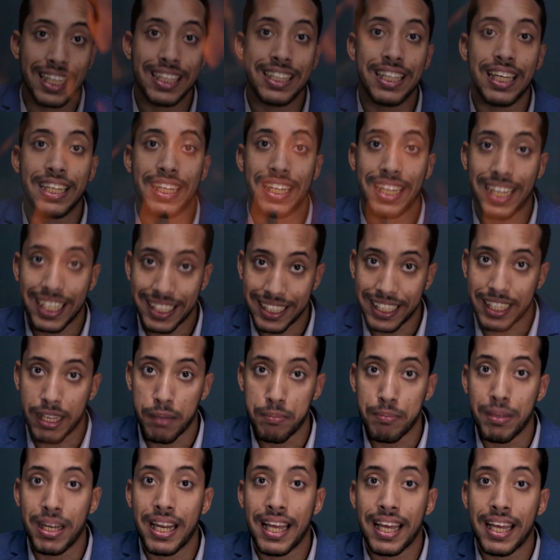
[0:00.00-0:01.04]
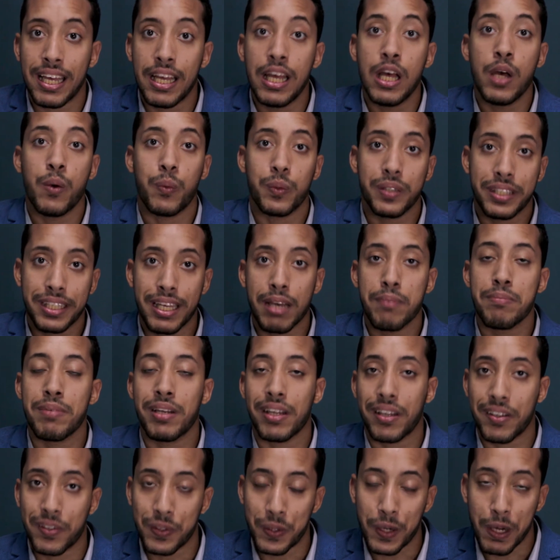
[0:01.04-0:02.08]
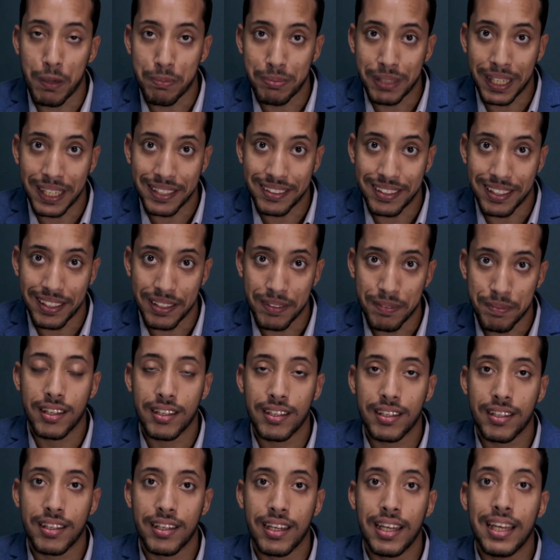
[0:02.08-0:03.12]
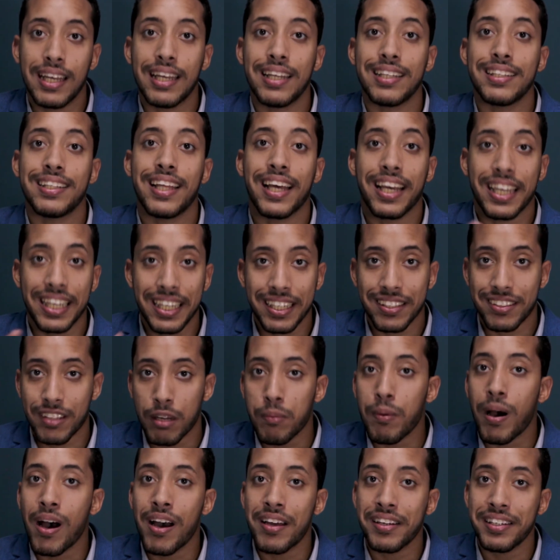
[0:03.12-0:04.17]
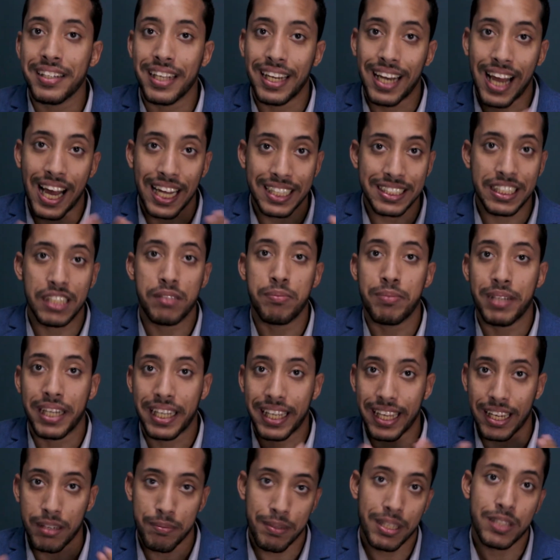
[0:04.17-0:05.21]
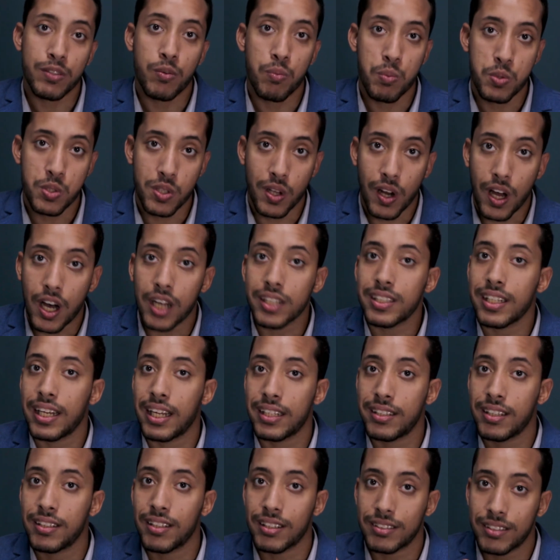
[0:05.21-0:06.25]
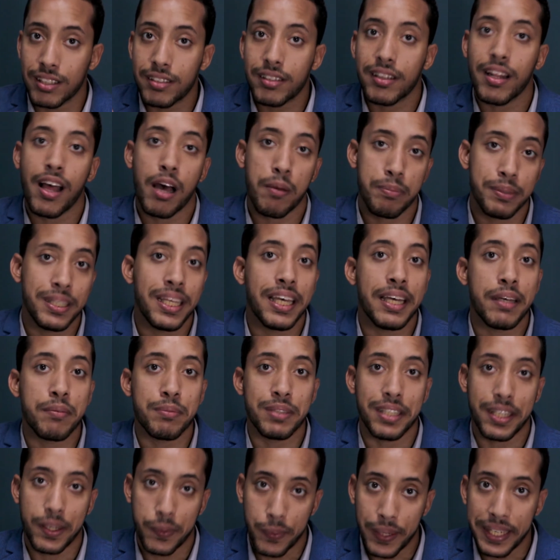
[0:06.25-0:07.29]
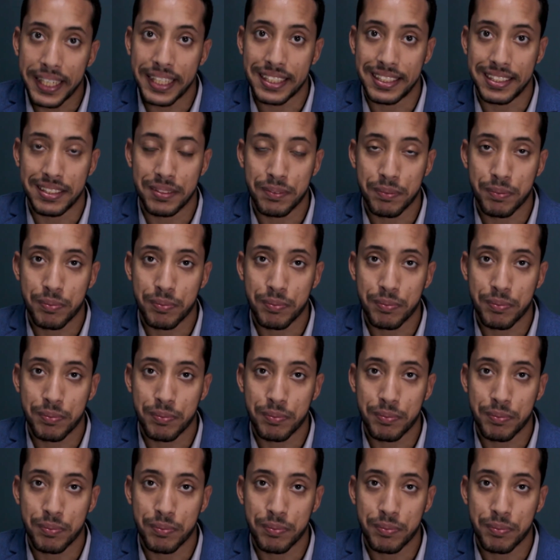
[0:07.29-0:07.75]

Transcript: جدا انك تكملها وتكمل القراءه بتاعتها ده غير طبعا العديد من الكلمات والمصطلحات اللي هتقدر تطلع بيها من الروايه دي